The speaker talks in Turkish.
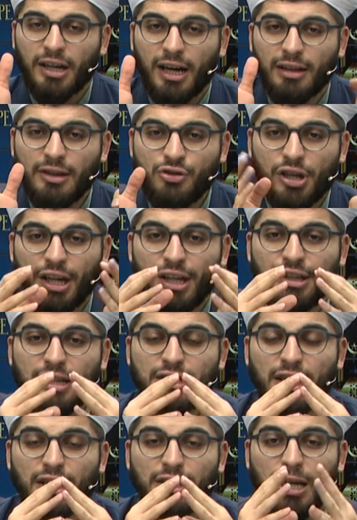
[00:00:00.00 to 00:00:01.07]
dağılınca
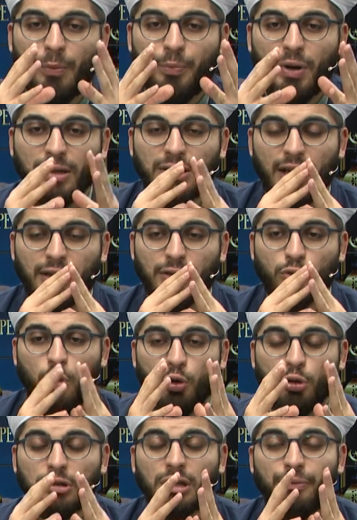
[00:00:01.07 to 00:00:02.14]
Hindistan'ın yapraklarının
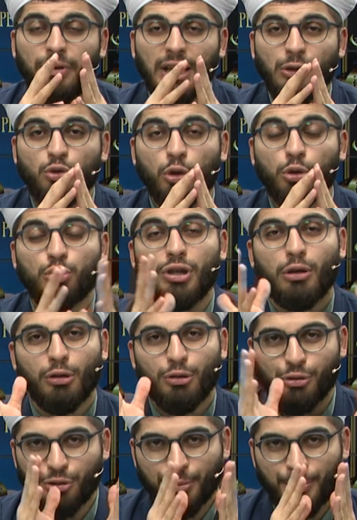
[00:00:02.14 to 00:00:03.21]
kokuları falan çok güzel
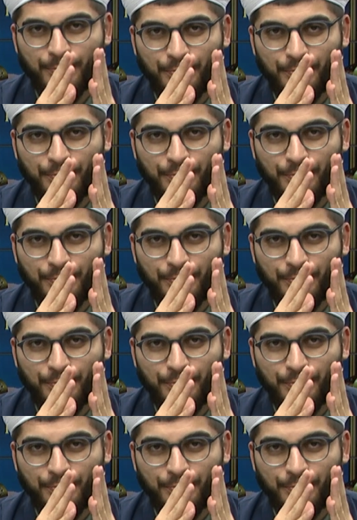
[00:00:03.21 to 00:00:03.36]
olur.